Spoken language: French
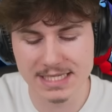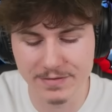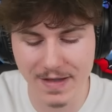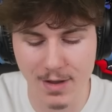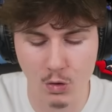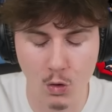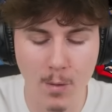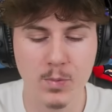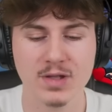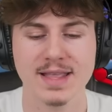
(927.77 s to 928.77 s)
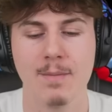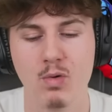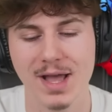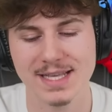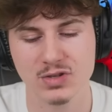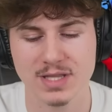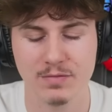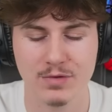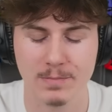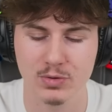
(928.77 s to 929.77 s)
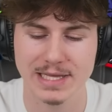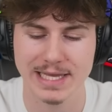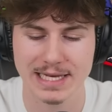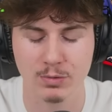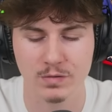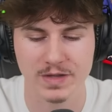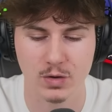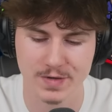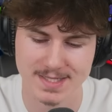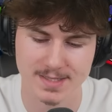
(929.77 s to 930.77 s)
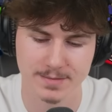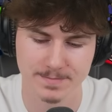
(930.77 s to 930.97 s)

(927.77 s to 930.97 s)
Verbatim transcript: qui va remporter un point. Est-ce que t'as vu un peu les, profils en face là